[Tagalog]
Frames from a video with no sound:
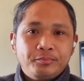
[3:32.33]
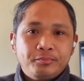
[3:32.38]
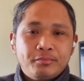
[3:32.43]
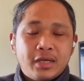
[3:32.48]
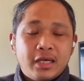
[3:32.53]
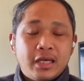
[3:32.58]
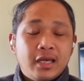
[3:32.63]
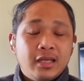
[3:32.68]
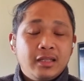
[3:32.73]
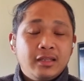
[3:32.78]

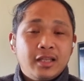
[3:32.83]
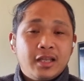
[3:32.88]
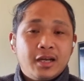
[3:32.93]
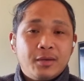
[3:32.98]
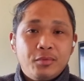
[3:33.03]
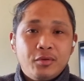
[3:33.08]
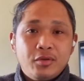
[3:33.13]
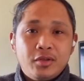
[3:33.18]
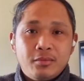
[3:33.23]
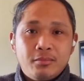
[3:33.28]

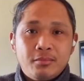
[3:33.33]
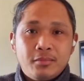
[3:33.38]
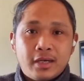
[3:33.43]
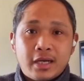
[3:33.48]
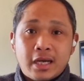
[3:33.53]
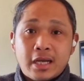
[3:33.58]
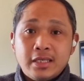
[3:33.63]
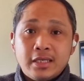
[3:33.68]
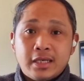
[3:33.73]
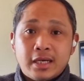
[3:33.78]
pag-interview ng
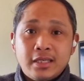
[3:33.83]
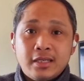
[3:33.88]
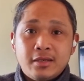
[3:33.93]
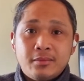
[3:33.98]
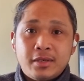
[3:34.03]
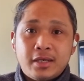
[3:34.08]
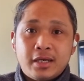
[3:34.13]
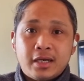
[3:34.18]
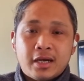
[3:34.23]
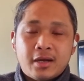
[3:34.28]
kanya-kanyang
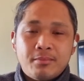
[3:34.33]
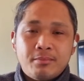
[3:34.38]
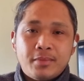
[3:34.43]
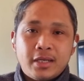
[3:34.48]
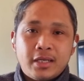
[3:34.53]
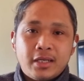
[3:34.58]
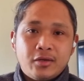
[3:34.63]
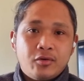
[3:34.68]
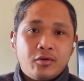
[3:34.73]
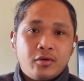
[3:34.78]
mga
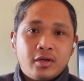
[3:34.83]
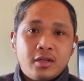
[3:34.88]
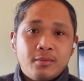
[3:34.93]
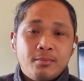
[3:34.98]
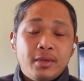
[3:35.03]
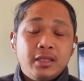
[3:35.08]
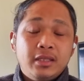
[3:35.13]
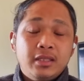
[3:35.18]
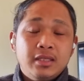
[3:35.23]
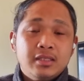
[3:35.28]
company or
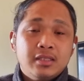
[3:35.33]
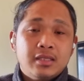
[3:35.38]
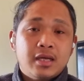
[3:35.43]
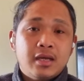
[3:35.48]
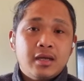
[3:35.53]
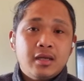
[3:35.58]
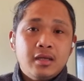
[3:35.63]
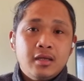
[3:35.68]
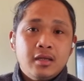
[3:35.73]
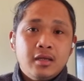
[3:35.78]
depende
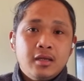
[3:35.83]
sa